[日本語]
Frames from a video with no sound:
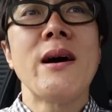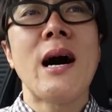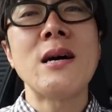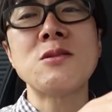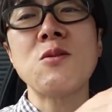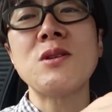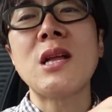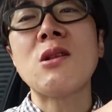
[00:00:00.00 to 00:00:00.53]
あ
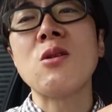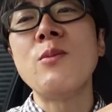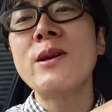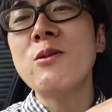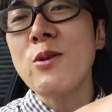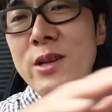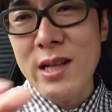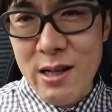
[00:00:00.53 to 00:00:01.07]
そこで止め
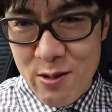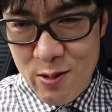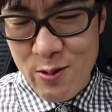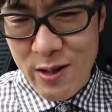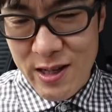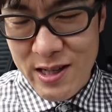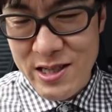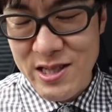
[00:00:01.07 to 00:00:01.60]
といたという
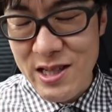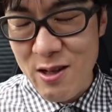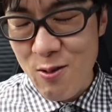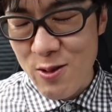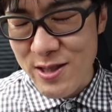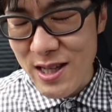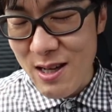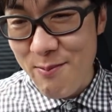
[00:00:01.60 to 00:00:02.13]
形で
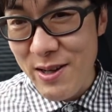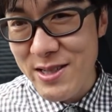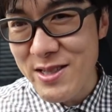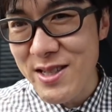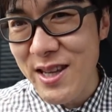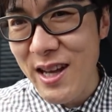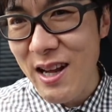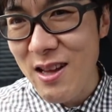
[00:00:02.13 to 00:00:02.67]
ございま
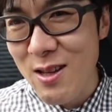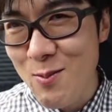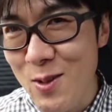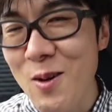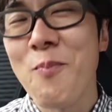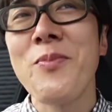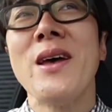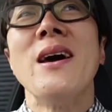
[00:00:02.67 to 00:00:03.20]
すけれど
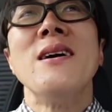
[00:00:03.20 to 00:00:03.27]
も